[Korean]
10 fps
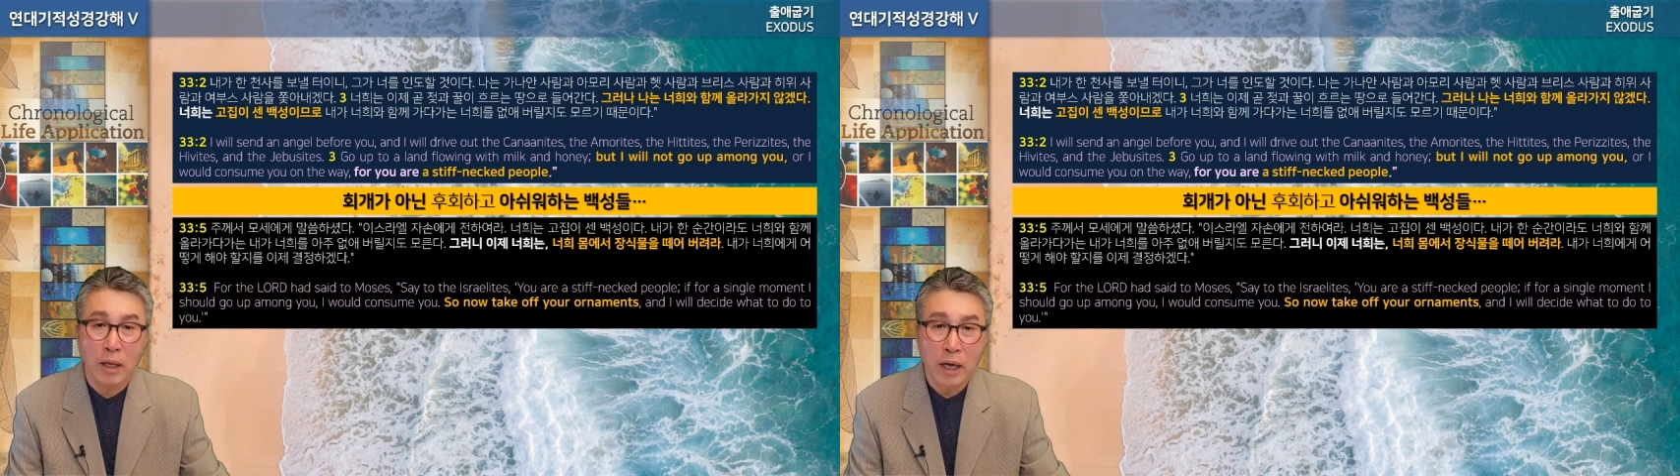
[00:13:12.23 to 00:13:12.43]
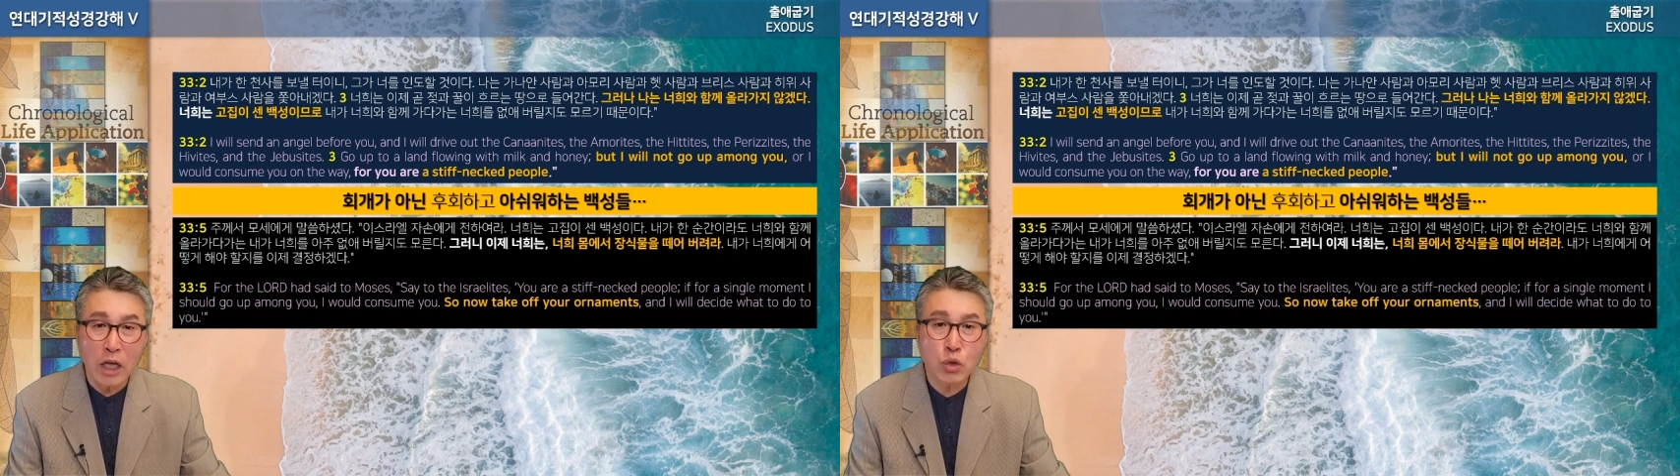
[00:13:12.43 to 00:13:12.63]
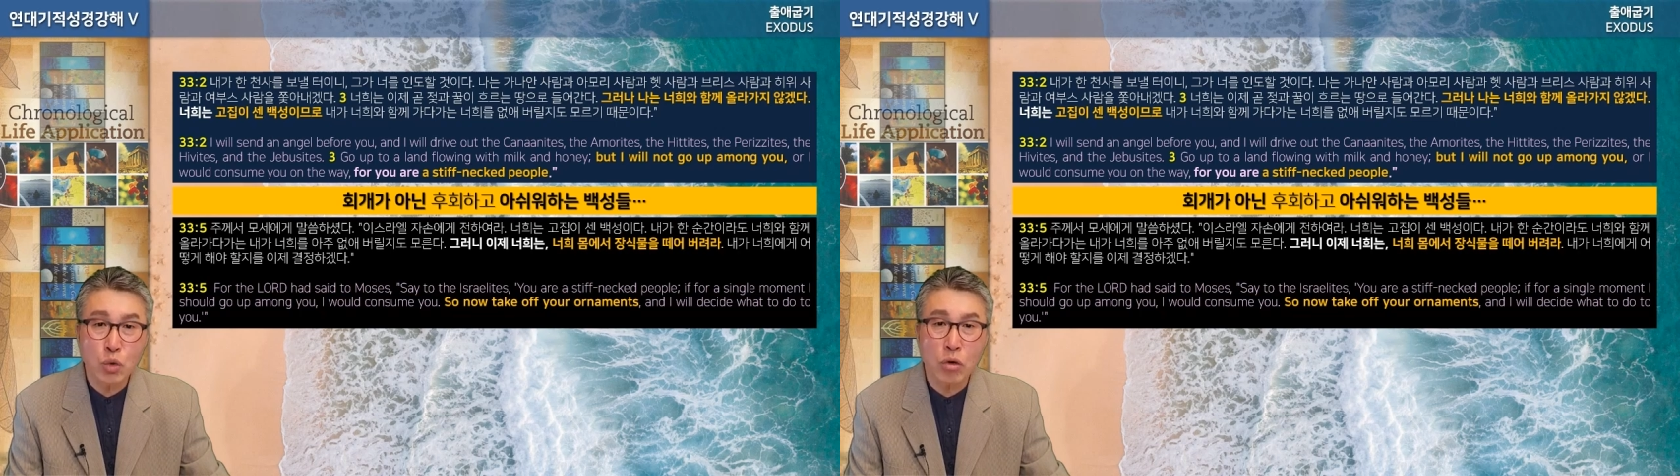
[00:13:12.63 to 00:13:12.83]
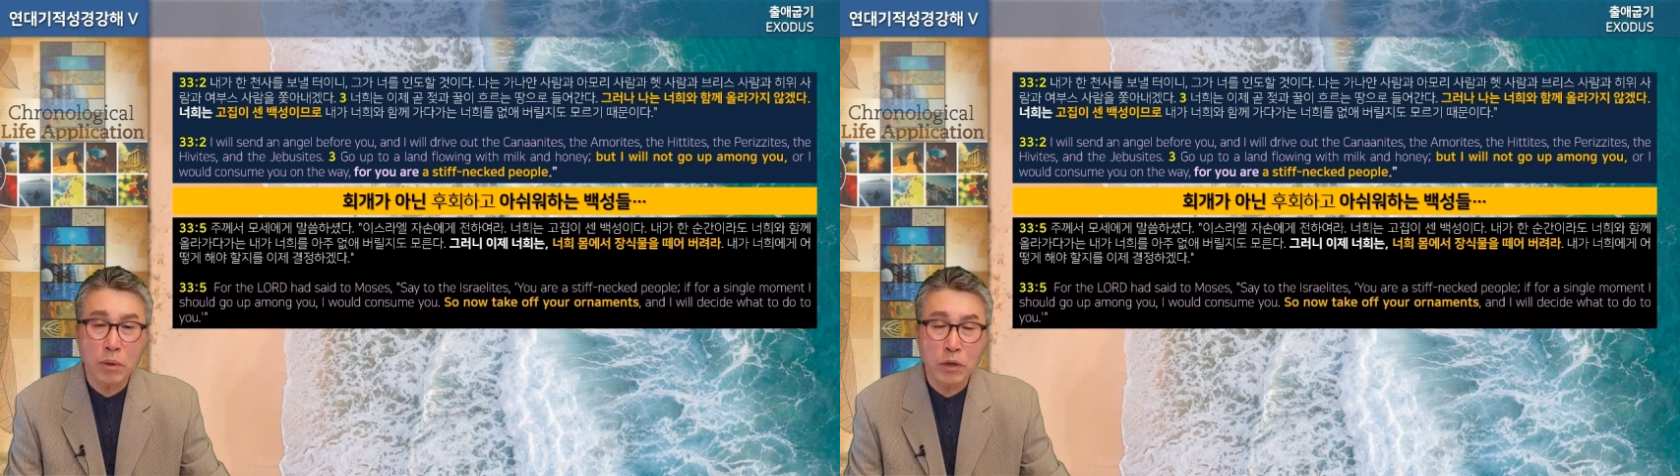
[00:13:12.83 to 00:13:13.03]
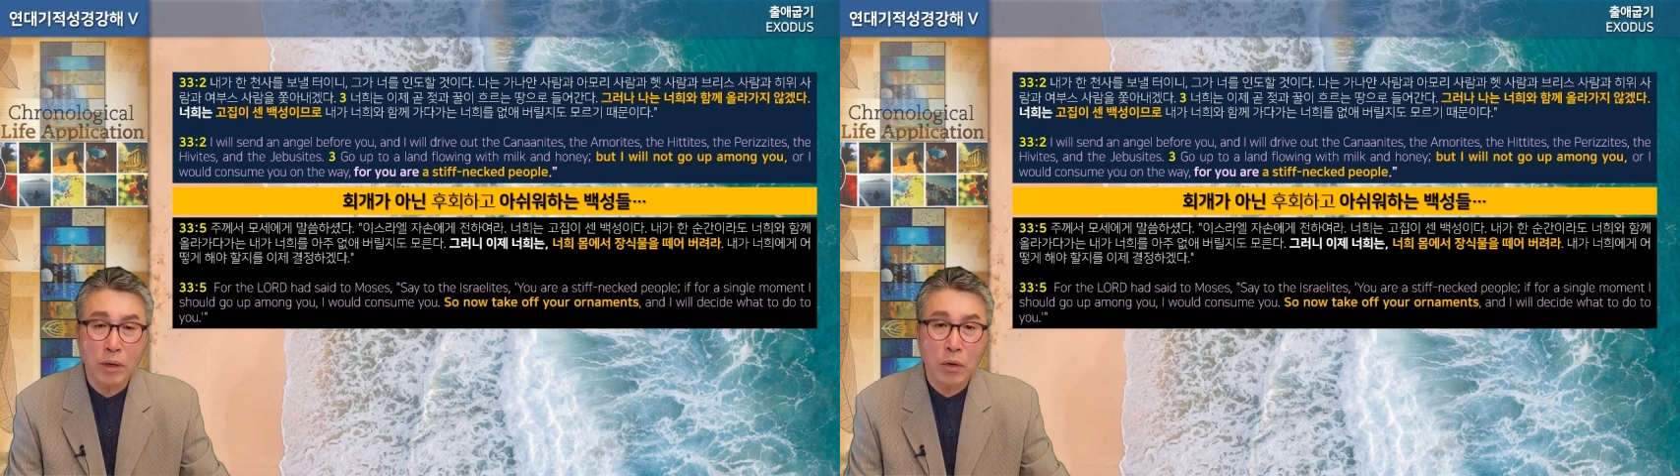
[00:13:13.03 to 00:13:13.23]
한쪽을
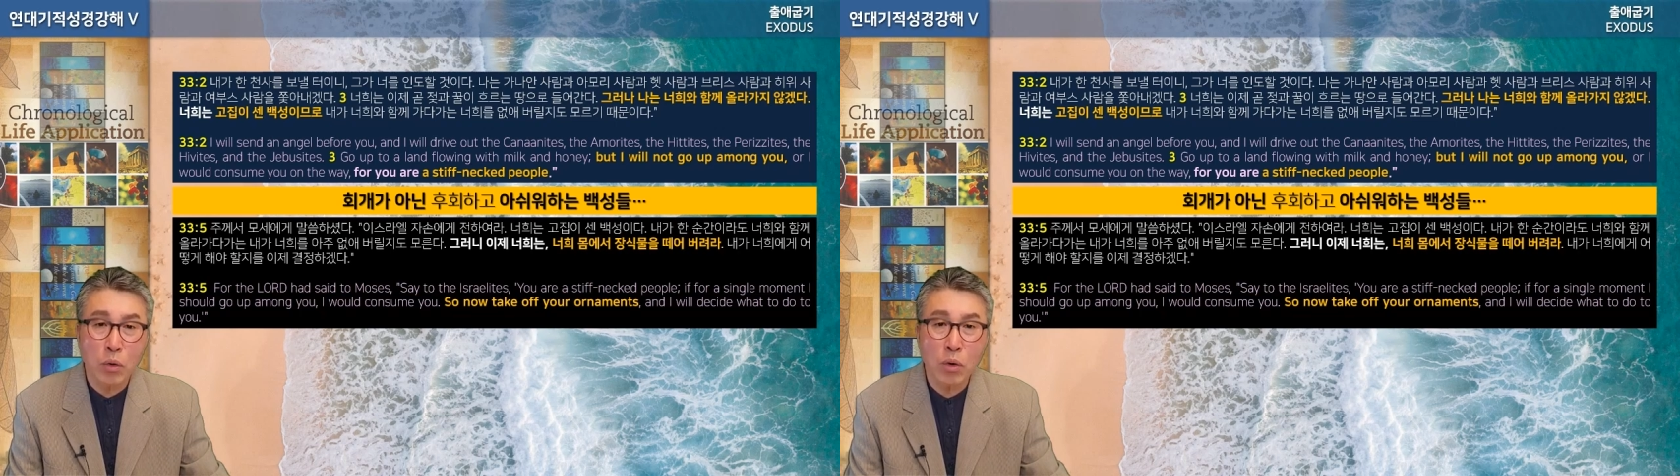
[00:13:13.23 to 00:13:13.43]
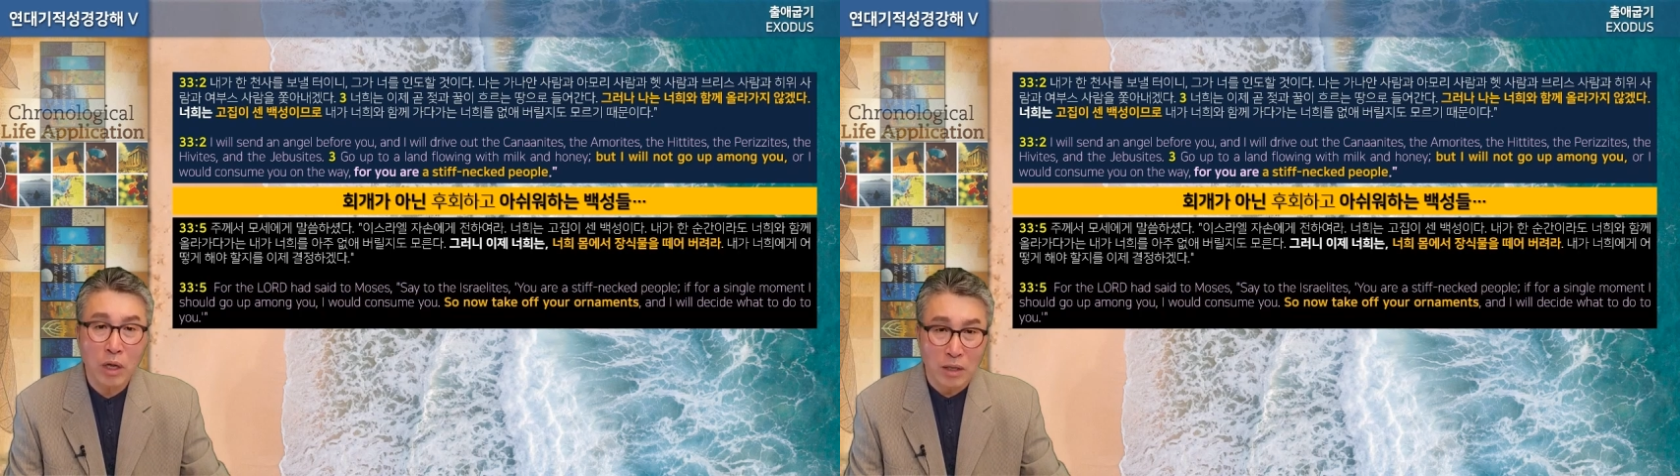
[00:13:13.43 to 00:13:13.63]
미워하고